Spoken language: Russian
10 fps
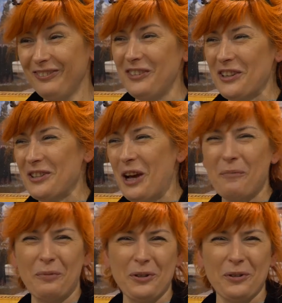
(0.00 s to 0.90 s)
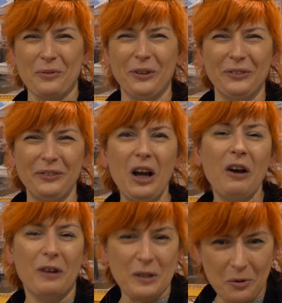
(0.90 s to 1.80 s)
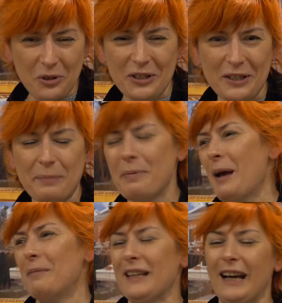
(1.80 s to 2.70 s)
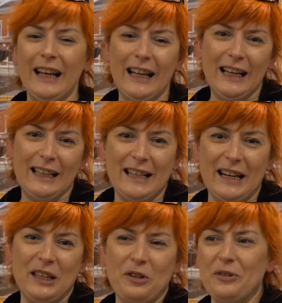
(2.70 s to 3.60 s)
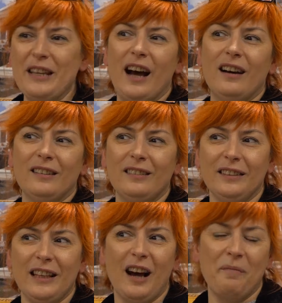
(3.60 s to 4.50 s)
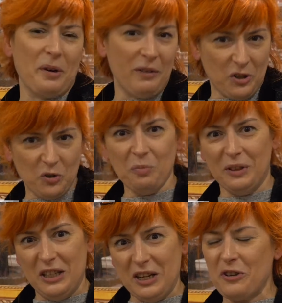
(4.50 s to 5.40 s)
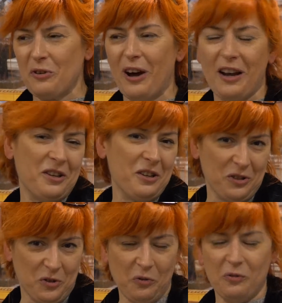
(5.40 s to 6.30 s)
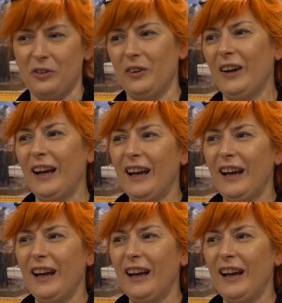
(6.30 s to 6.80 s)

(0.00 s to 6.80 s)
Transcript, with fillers: Не знаю почему. Возможно, из темперамента. Дорогие друзья, я провожу, модерирую, организовываю